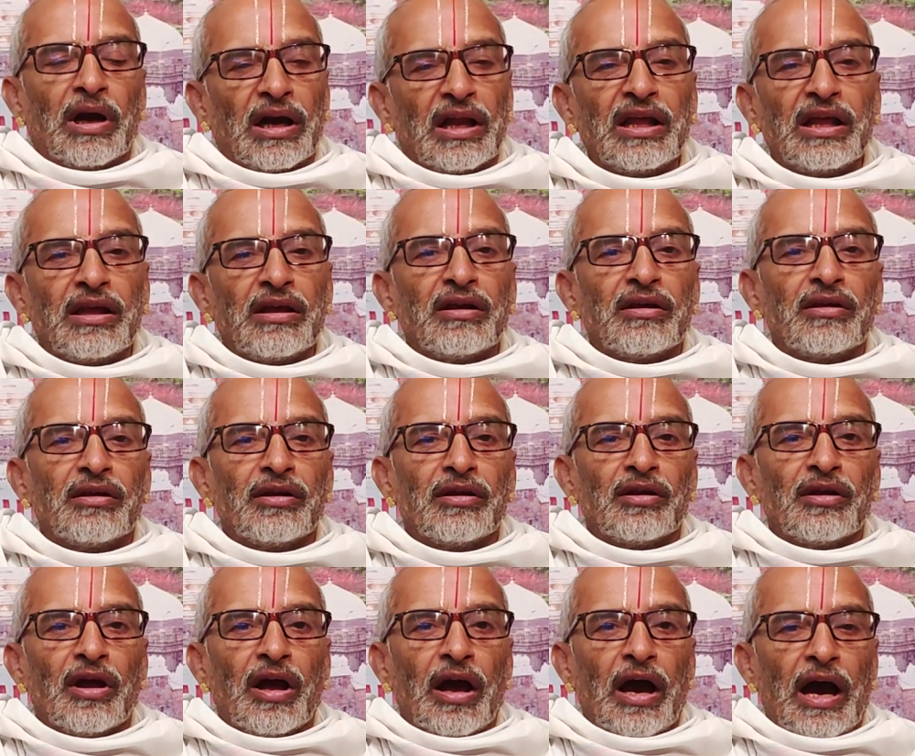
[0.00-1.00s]
మళ్ళీ
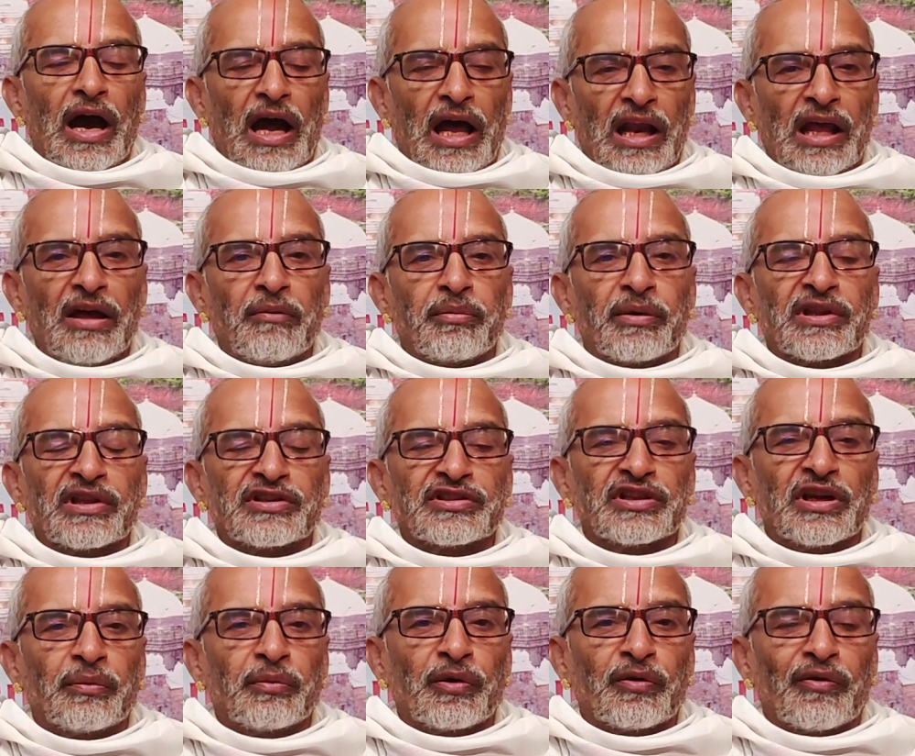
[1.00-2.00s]
ఆలయ
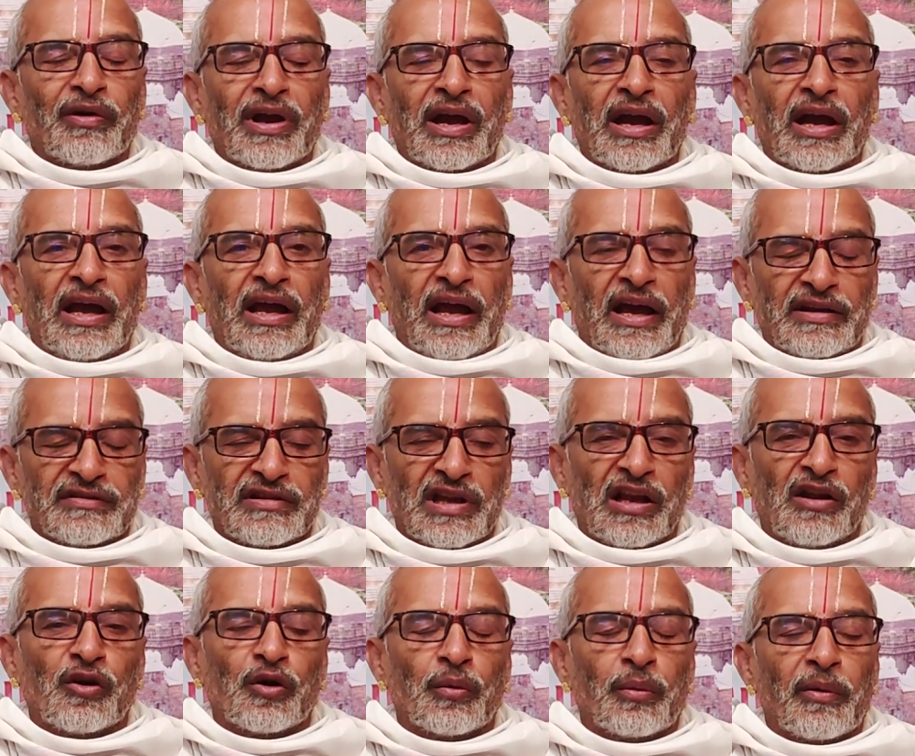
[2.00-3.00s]
ప్రదక్షిణ పూర్వకంగా
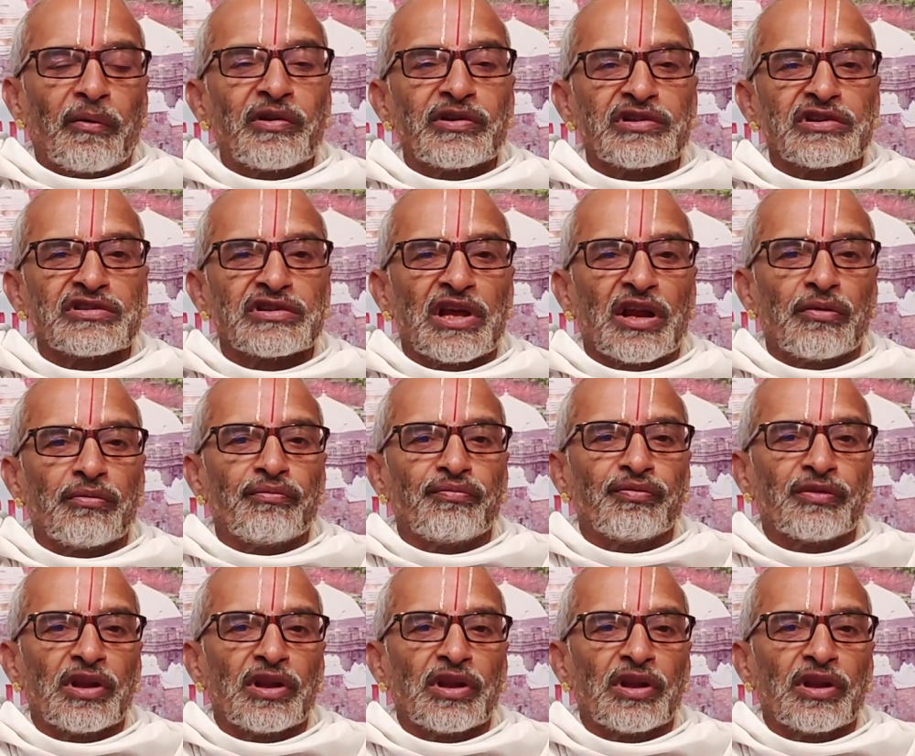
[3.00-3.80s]
యాగశాలలోకి ప్రవేశిస్తారు